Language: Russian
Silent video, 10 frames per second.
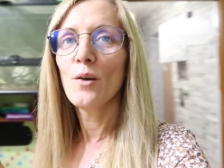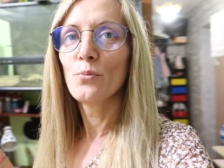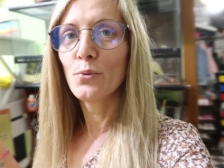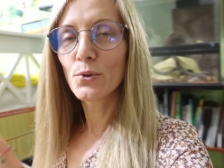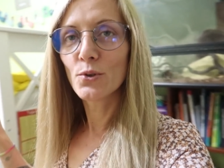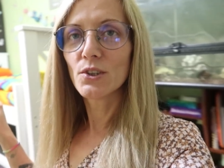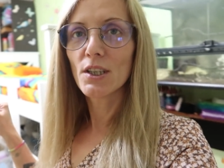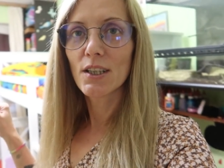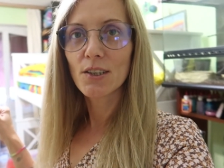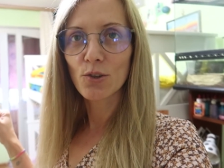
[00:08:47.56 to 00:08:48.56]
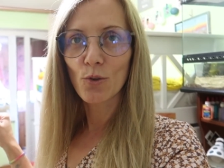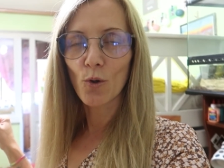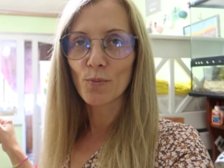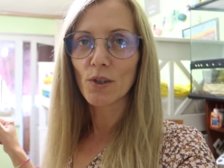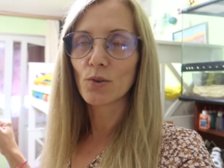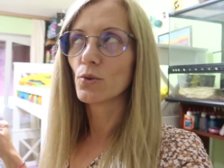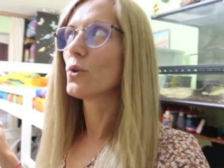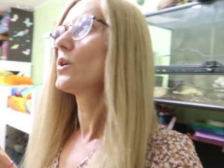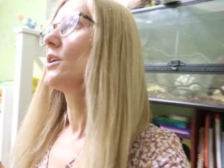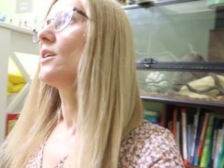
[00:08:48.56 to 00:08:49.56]
буду делать комнату,
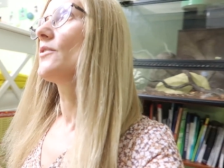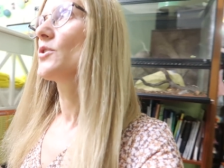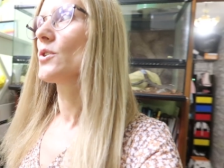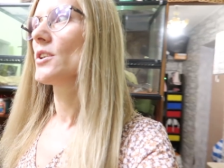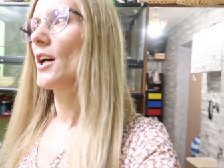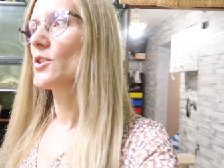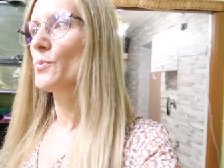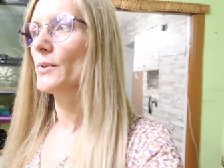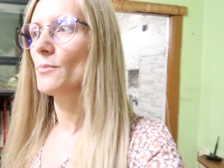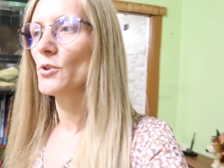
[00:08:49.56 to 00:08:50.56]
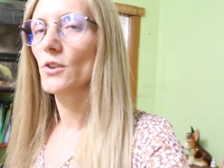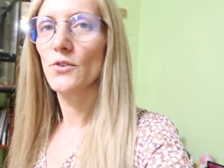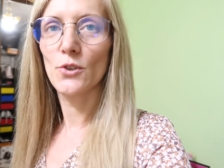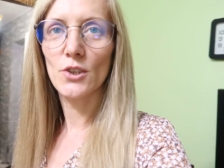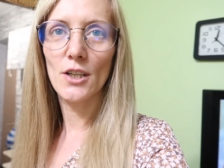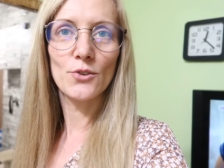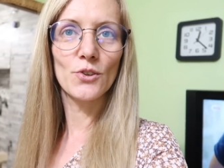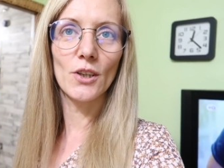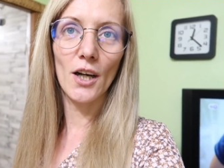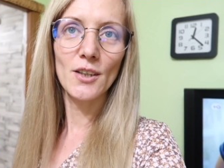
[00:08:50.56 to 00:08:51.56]
но не все сразу, потому что все сразу
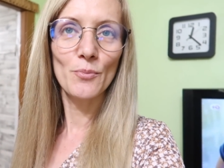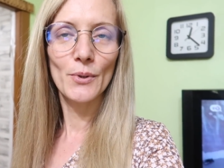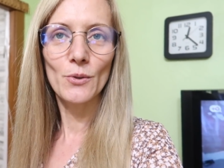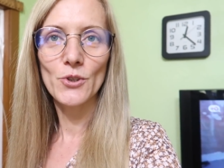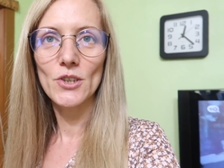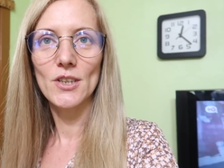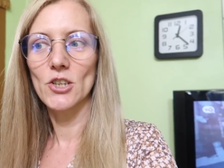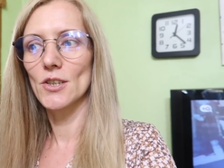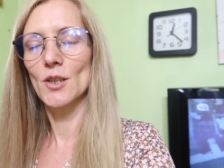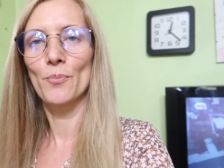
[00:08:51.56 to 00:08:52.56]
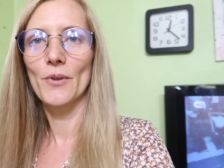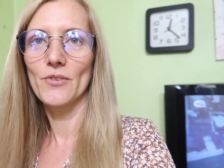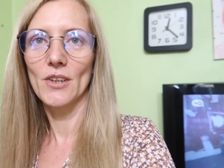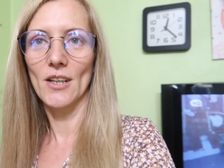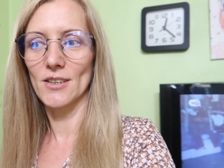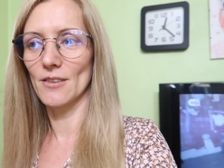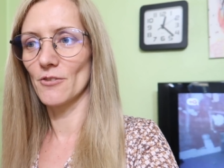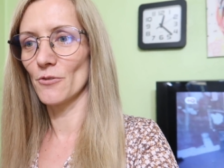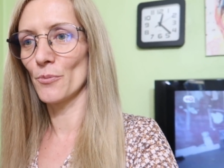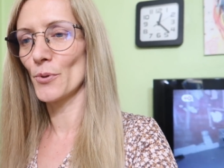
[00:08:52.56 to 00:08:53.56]
никак не получится, чисто по
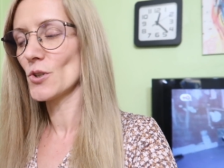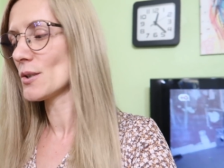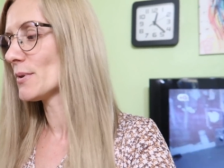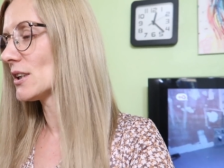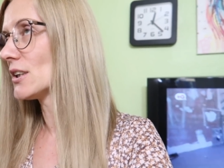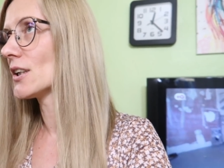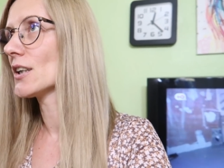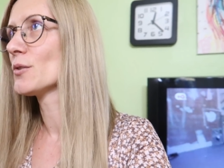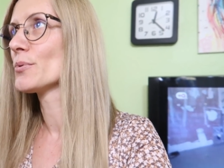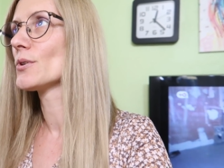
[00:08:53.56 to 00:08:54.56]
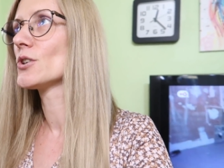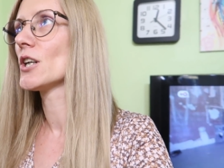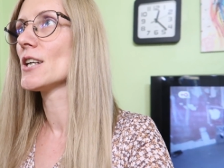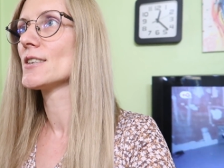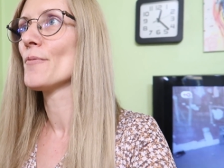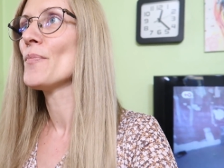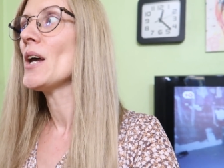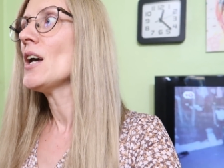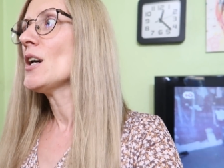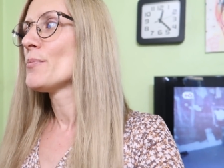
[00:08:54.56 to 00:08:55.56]
финансовым вопросам это никак не получается.
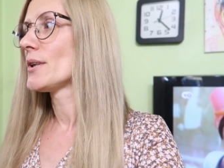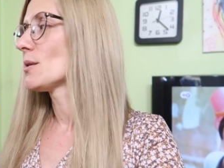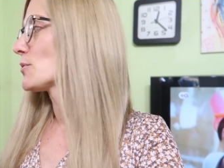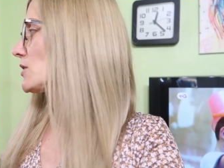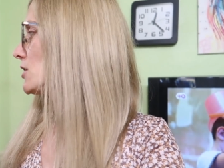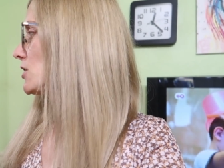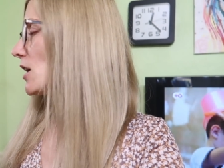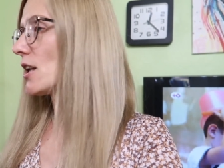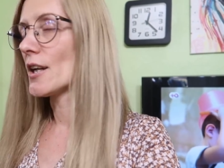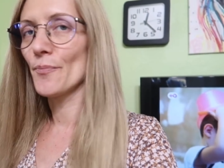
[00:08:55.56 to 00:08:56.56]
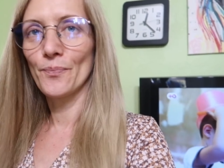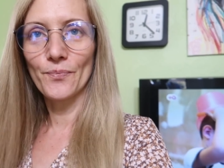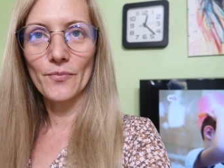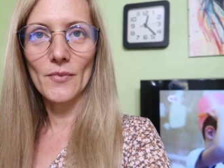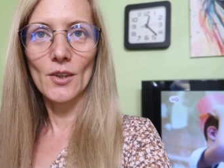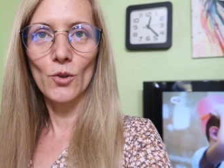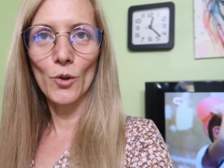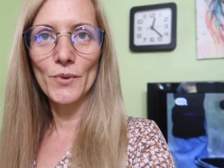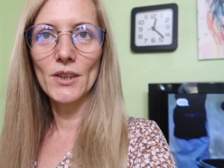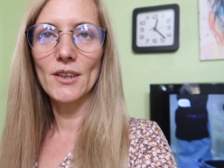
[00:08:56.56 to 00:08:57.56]
Поэтому сначала
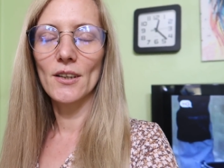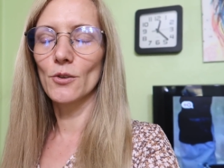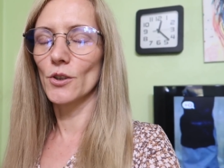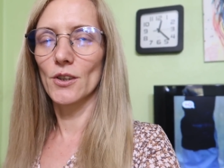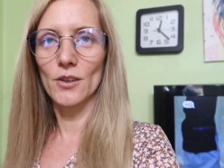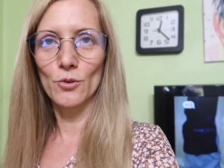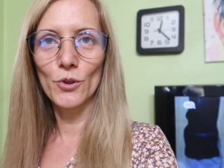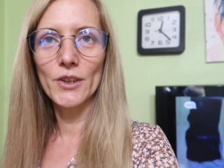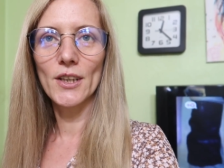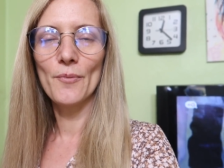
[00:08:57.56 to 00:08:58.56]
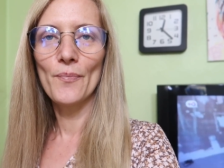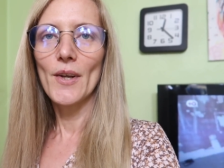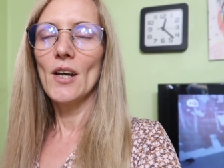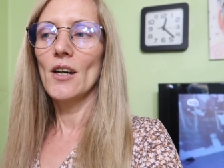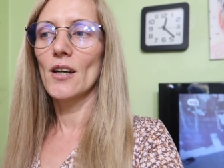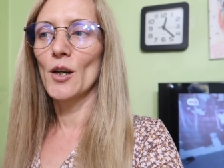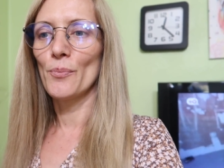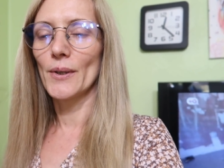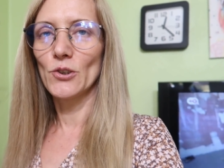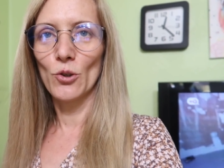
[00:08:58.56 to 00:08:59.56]
комната, ой, кухня,
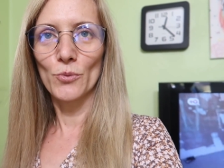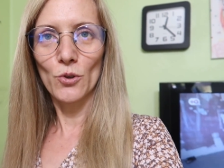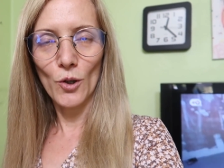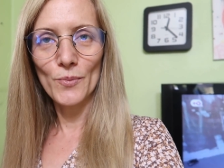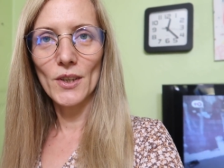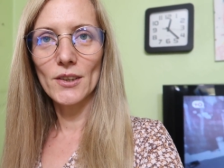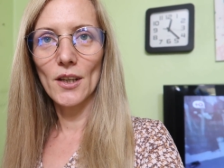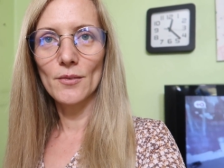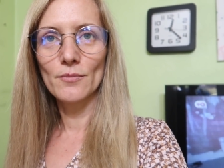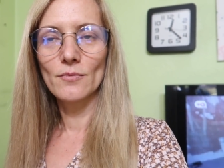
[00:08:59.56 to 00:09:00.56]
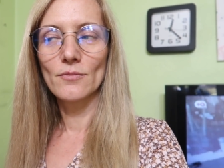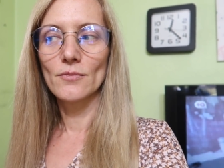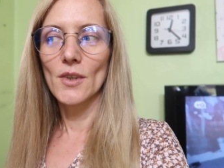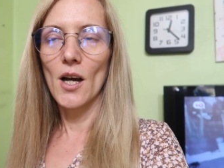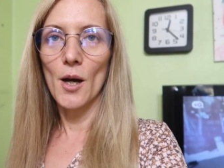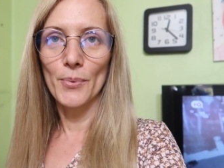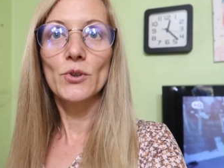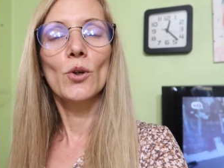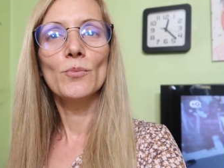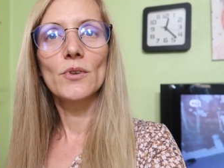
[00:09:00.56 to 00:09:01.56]
а потом комната, а
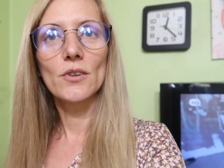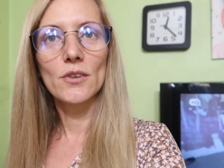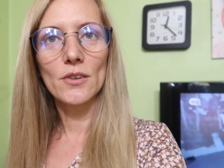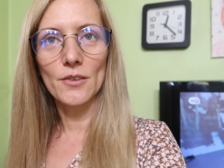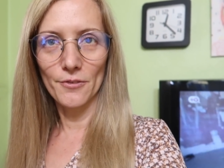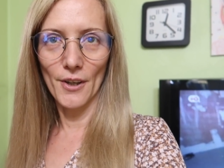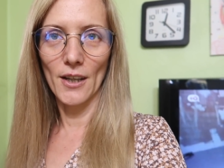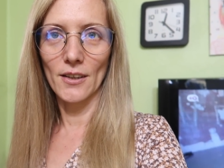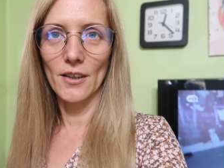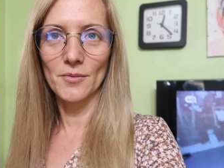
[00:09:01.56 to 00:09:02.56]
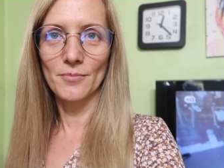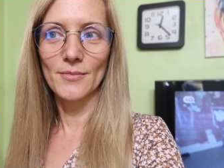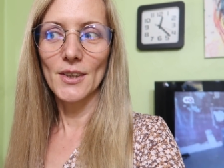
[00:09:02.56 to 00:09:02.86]
потом э, ванна.